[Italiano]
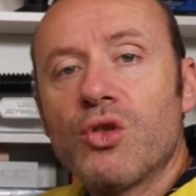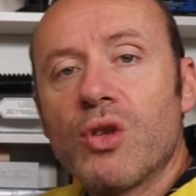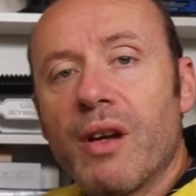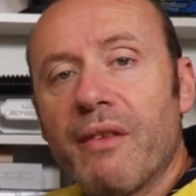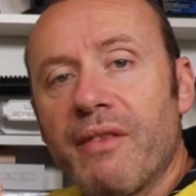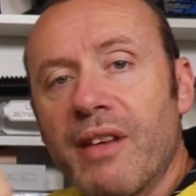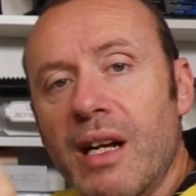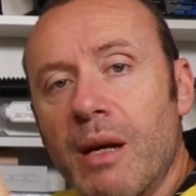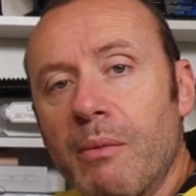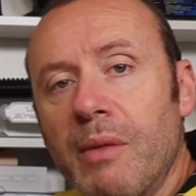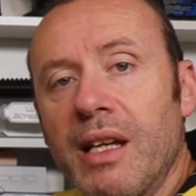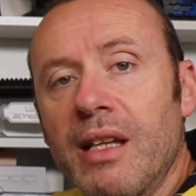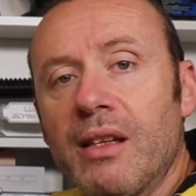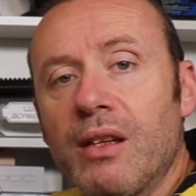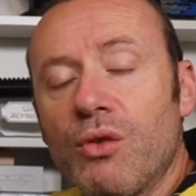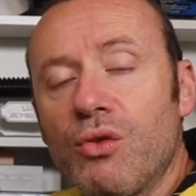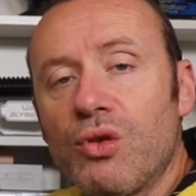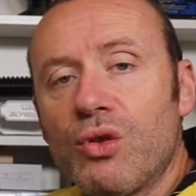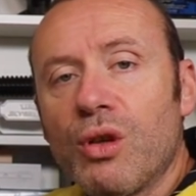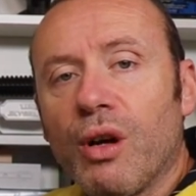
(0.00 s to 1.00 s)
Cioè
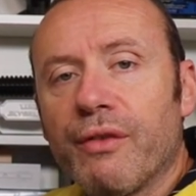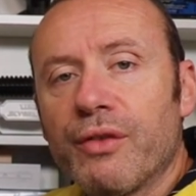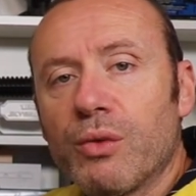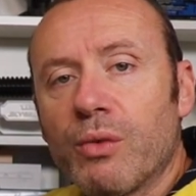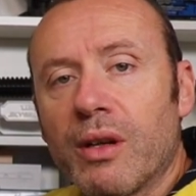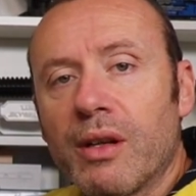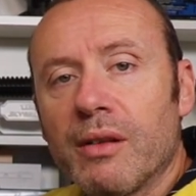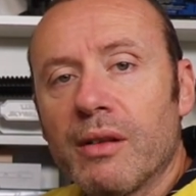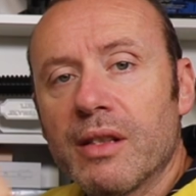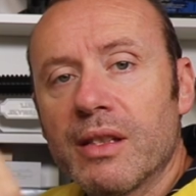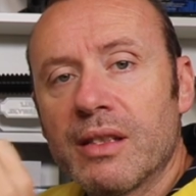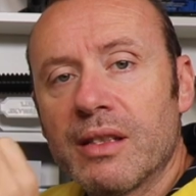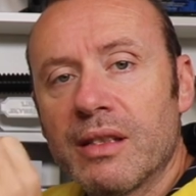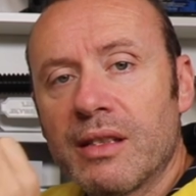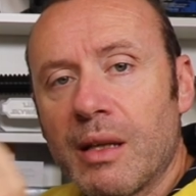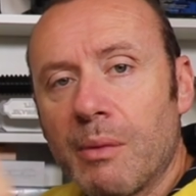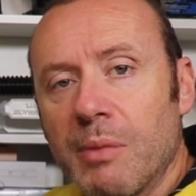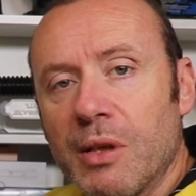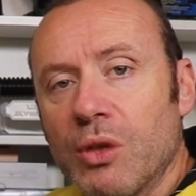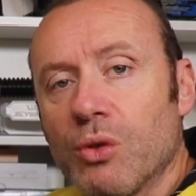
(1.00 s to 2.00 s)
veramente un software
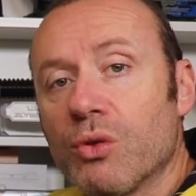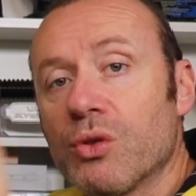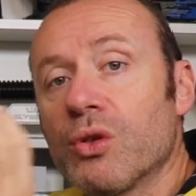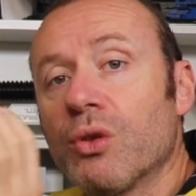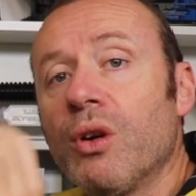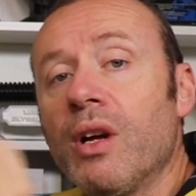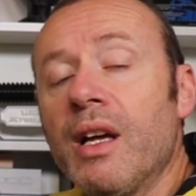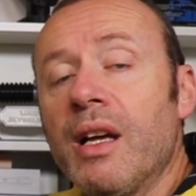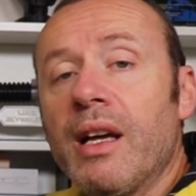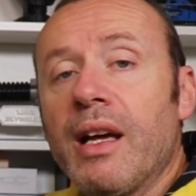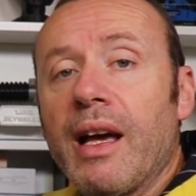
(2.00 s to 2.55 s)
strepitoso.